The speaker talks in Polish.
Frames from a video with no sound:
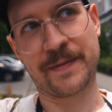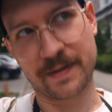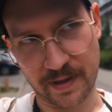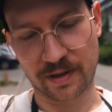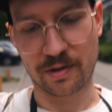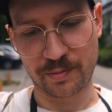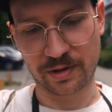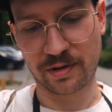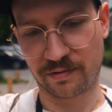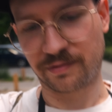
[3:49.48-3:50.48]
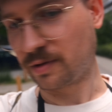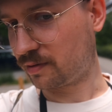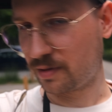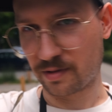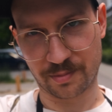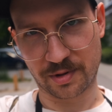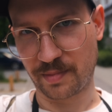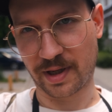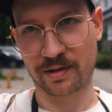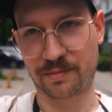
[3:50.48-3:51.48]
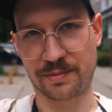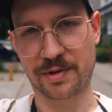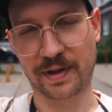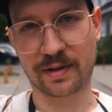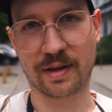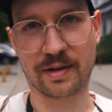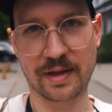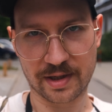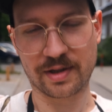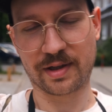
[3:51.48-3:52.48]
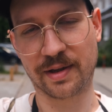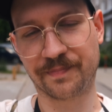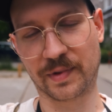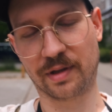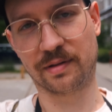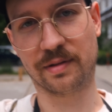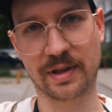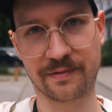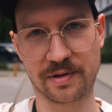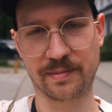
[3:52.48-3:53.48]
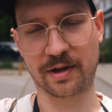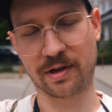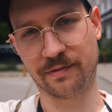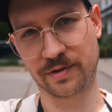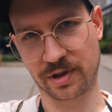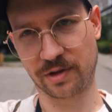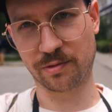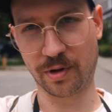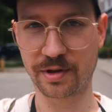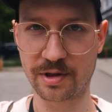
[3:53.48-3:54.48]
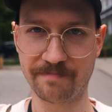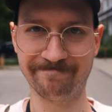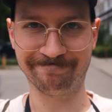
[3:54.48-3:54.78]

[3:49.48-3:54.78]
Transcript: z takich obiektywów to tylko przy mega dobrym świetle i raczej e, na filmach o wyższej czułości.